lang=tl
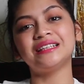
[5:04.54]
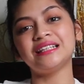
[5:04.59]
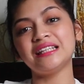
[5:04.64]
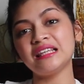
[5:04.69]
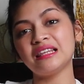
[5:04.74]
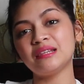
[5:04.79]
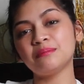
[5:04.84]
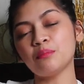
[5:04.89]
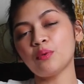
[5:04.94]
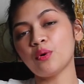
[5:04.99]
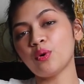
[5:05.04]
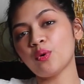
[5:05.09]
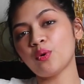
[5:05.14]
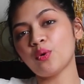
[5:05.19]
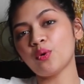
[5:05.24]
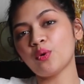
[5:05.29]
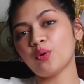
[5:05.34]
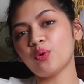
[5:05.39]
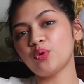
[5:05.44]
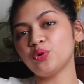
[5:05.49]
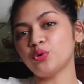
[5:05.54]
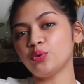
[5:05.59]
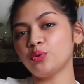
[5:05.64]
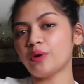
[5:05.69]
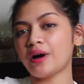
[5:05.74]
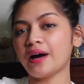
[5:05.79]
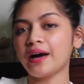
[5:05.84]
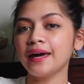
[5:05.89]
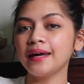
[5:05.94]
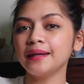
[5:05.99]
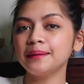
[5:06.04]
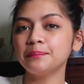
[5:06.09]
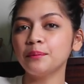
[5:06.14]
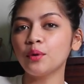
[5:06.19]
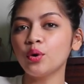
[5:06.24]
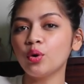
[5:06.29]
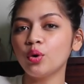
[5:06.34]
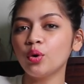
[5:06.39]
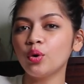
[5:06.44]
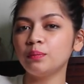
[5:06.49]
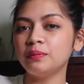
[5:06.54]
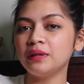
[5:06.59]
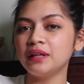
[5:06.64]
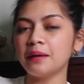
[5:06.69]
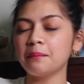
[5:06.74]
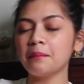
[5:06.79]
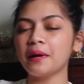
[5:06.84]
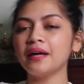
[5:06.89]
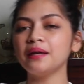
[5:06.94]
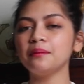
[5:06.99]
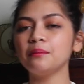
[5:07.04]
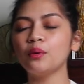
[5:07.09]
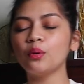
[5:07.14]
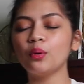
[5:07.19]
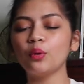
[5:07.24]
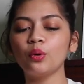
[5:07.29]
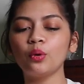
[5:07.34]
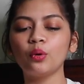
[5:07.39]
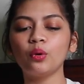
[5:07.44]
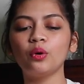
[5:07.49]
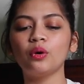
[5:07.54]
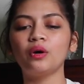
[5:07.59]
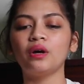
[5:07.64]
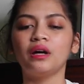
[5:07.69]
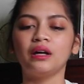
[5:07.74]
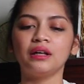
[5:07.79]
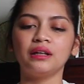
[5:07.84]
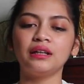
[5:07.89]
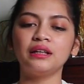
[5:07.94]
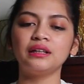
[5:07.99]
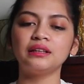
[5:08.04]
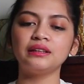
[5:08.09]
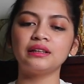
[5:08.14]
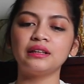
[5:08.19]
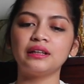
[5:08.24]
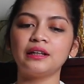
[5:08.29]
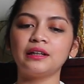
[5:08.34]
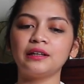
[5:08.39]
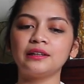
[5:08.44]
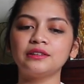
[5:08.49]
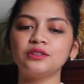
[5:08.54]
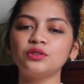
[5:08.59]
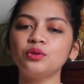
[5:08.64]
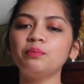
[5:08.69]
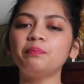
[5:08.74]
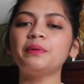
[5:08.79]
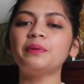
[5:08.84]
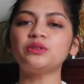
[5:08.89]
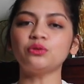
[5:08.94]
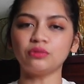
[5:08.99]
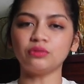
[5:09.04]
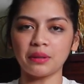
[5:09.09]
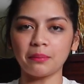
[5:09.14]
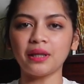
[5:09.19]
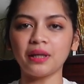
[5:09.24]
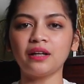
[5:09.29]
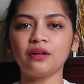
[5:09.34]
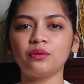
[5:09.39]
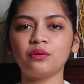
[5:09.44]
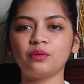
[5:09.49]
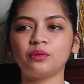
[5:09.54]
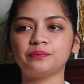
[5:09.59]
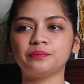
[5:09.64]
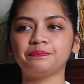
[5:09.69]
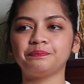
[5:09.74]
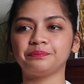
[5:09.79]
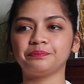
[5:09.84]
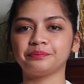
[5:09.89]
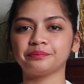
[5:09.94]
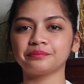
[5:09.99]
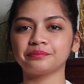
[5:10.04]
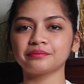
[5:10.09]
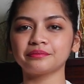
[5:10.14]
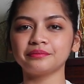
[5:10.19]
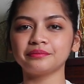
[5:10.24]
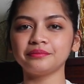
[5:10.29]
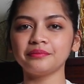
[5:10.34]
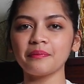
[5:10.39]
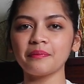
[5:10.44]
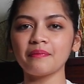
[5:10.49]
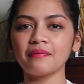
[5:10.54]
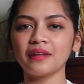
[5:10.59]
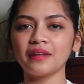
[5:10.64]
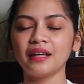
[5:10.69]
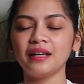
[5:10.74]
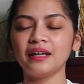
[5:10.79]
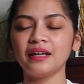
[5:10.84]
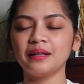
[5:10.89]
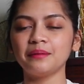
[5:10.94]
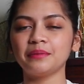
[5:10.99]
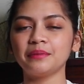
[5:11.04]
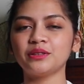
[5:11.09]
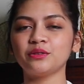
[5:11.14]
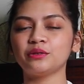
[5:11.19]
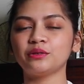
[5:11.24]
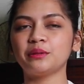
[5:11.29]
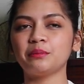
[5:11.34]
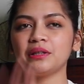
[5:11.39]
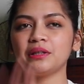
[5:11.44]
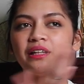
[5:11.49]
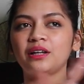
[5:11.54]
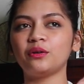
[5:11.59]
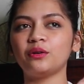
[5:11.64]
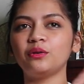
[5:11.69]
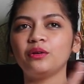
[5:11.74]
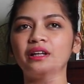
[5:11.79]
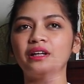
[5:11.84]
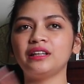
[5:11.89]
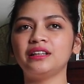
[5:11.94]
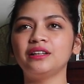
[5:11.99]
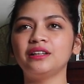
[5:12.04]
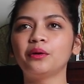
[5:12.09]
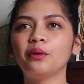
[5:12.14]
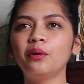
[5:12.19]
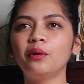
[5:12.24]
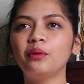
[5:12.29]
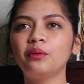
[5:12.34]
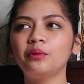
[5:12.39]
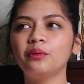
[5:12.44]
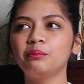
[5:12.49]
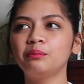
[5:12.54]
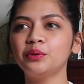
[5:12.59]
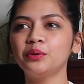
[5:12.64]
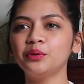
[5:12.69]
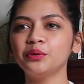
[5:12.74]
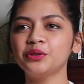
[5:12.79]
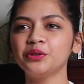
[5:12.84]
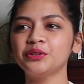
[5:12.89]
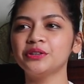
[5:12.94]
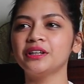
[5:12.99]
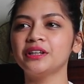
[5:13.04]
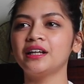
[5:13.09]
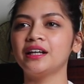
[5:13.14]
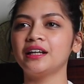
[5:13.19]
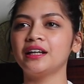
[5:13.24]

teeth mo, yung height mo, BMI mo, ganyan. So, pasok naman ako. Pasok naman ako. edi eh, go, push.